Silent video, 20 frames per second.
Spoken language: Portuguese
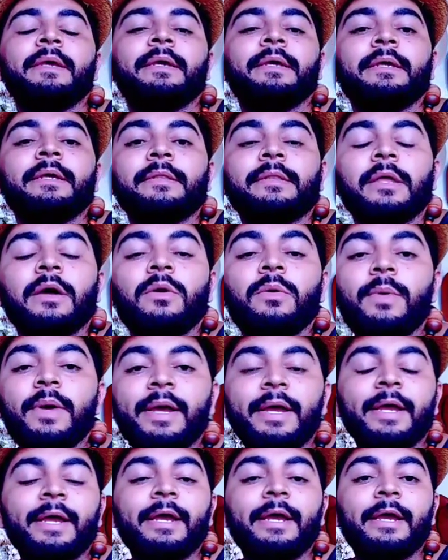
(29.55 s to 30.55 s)
Então,
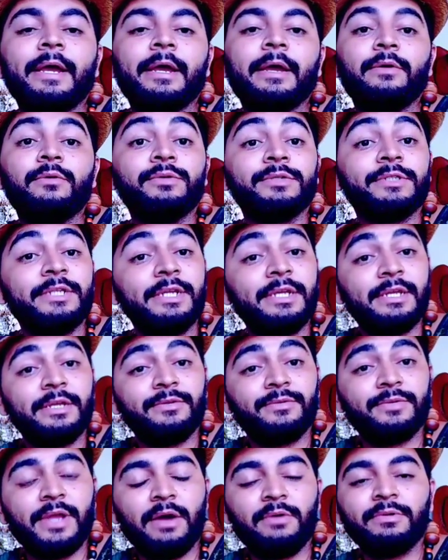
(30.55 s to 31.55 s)
é, o
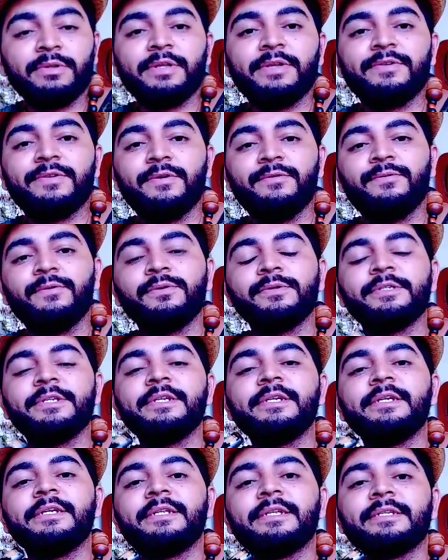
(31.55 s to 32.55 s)
seguinte, o que aconteceu foi o
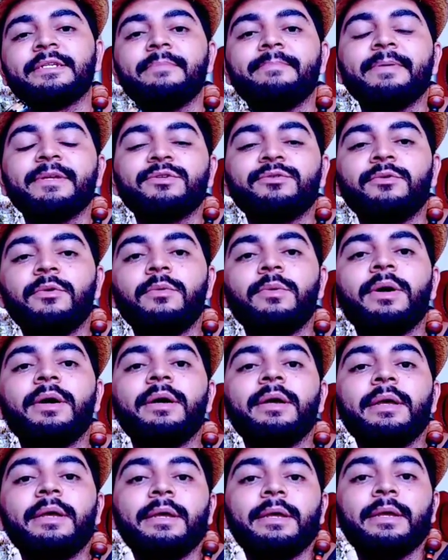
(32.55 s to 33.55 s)
seguinte, essa pessoa
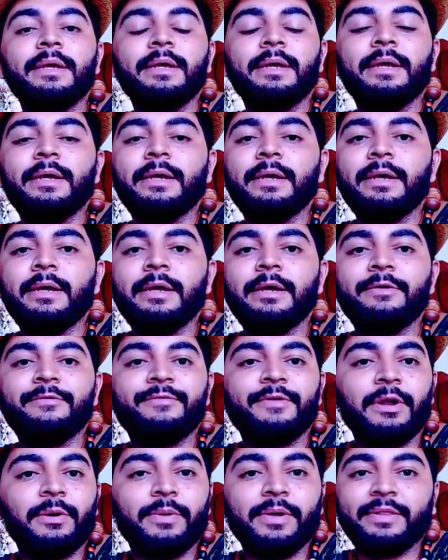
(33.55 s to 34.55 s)
é,
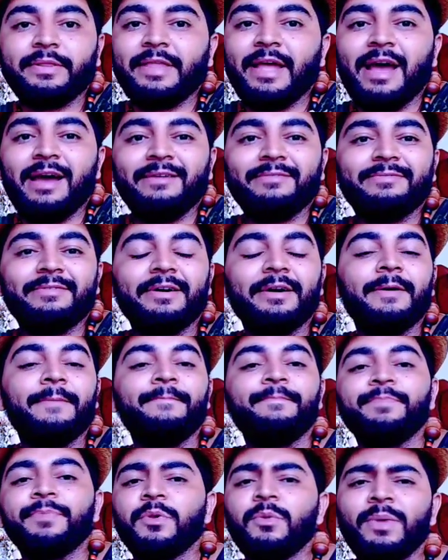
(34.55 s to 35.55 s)
frequentava
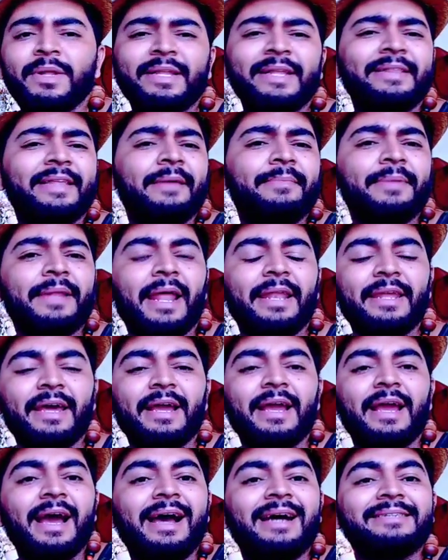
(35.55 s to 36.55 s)
uma determinada
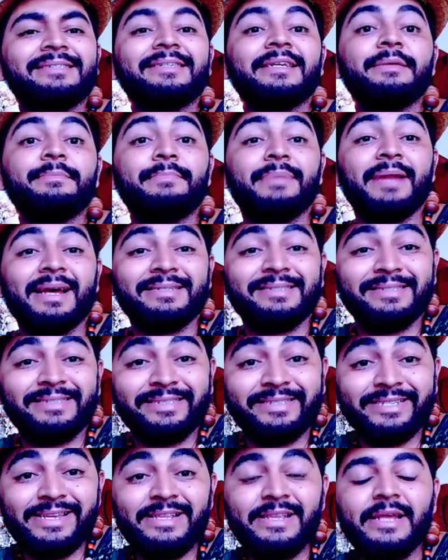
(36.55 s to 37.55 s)
casa em
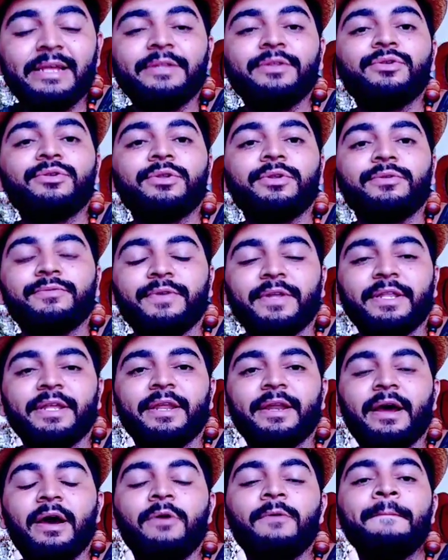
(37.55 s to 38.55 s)
Brasília, Distrito
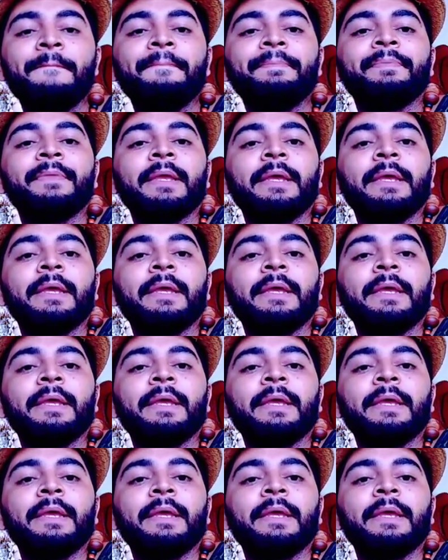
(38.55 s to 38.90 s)
Federal,